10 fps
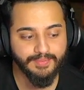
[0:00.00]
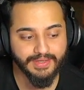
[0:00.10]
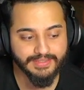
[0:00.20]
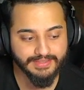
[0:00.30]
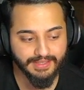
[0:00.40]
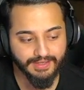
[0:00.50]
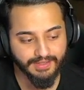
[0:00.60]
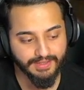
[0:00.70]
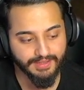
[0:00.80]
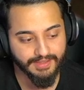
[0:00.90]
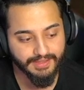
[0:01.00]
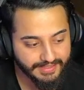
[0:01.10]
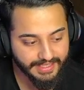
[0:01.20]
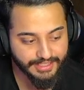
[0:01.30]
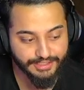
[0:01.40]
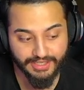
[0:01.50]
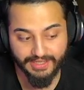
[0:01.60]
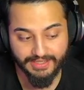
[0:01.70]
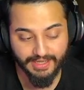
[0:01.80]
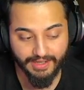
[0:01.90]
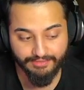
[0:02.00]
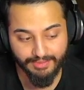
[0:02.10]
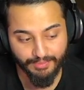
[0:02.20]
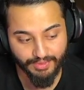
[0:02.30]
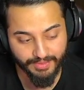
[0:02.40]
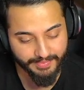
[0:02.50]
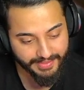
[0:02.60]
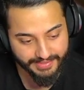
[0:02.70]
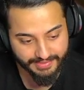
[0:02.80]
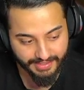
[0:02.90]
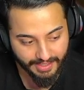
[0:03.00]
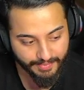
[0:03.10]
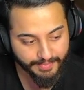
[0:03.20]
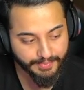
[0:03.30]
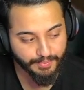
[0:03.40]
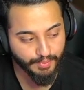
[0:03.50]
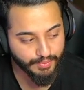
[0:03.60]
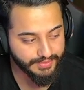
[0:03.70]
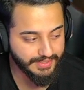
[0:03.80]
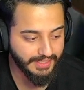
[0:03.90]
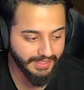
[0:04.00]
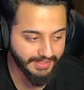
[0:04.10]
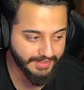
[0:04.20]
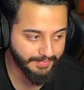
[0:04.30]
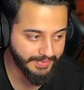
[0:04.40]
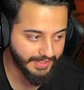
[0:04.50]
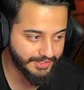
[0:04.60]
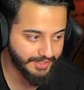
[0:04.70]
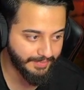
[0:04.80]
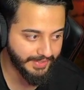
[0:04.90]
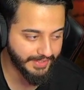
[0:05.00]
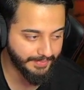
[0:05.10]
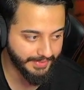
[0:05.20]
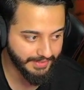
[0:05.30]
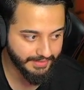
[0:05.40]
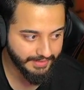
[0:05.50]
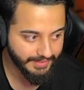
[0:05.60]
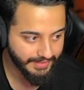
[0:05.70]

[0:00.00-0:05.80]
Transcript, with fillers: baksana. Gelecek en iyi AVM olabilir. Ama bilmiyorum Godzilla ile tabi yarışamaya da bilir. Godzilla'dan